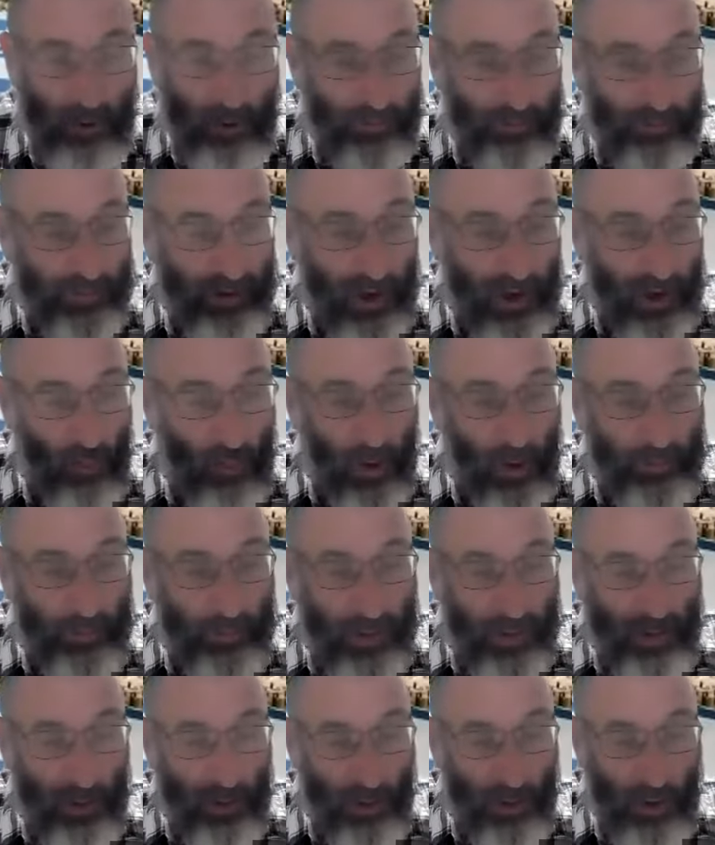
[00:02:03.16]
le fragon
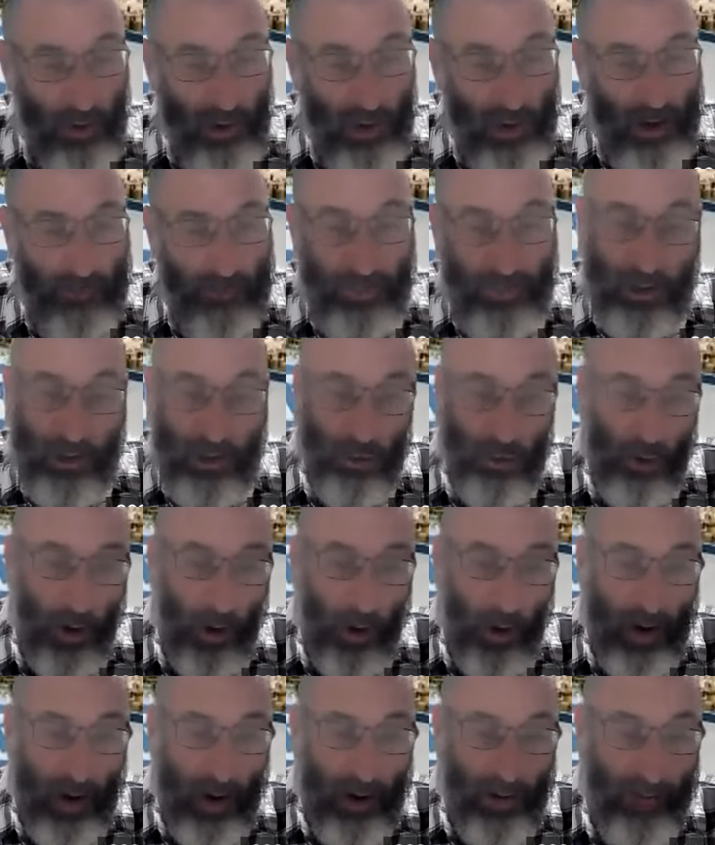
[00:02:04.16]
épineux, épine de
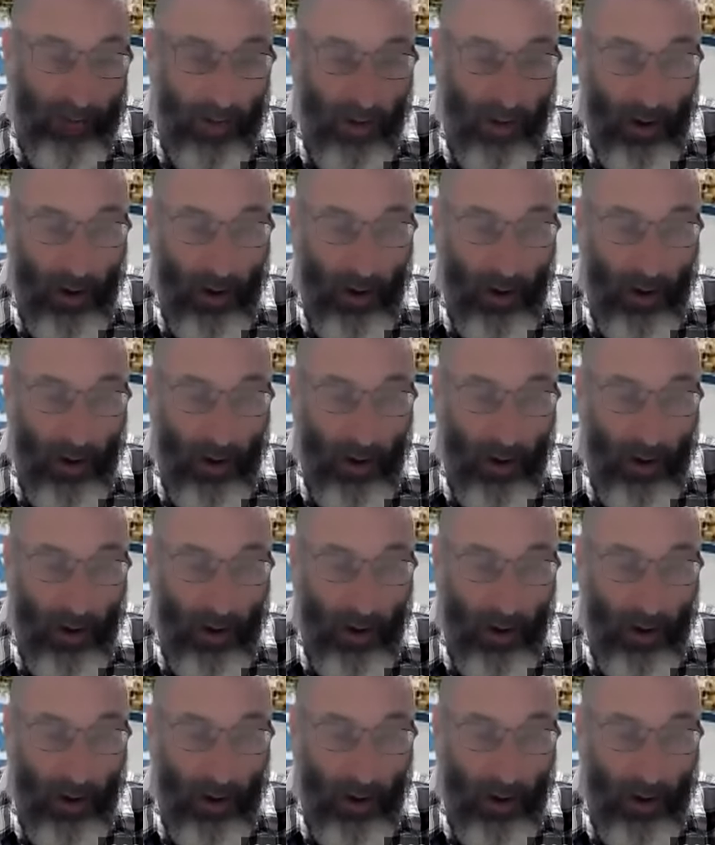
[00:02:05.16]
rat,